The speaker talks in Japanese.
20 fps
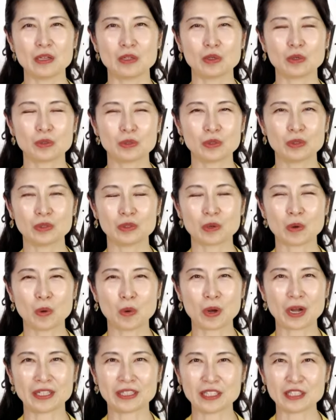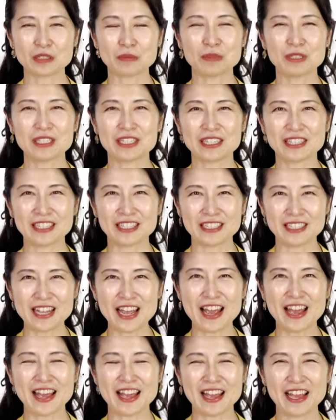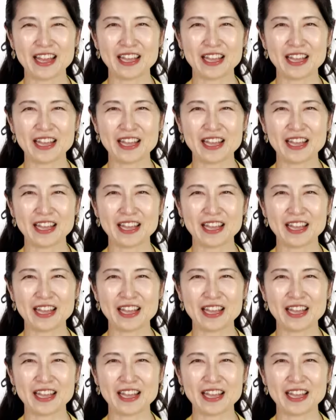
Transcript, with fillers: よくこうカタツムリがですね